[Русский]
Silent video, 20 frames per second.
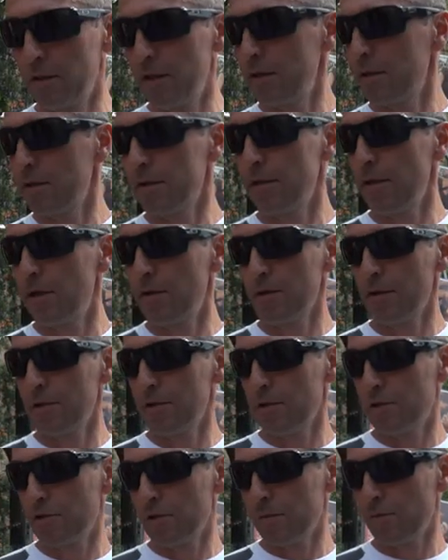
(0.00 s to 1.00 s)
Я не знаю,
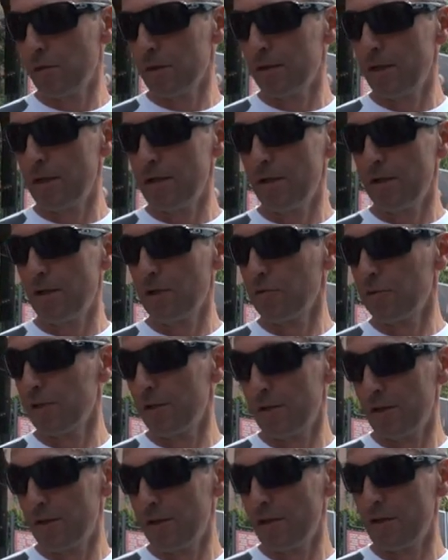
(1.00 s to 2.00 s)
как насчет спасателей, но
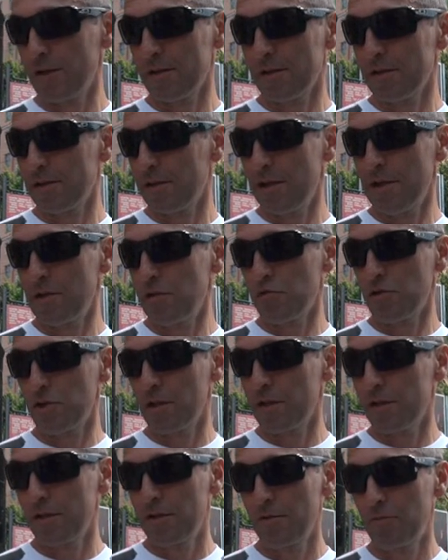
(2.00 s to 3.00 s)
санитарное состояние
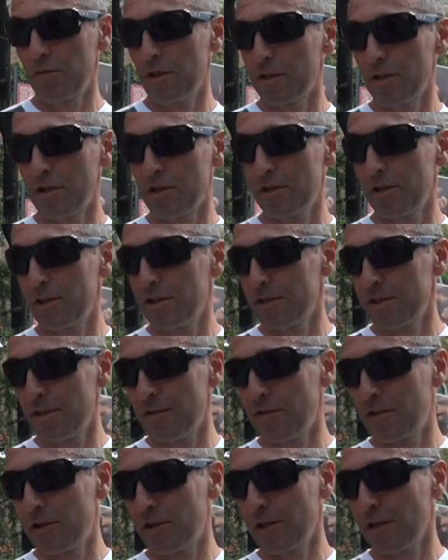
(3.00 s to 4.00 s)
ужасное. Мне кажется, это
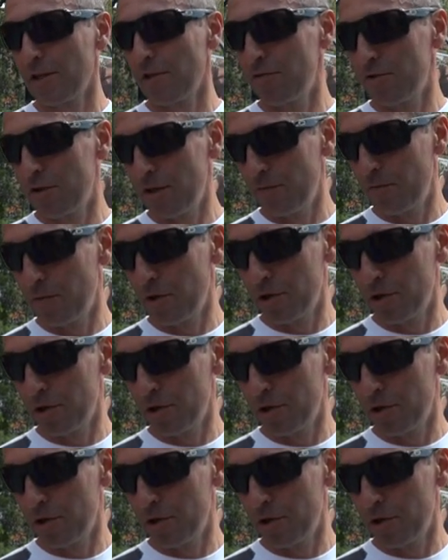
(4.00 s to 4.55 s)
зависит от людей,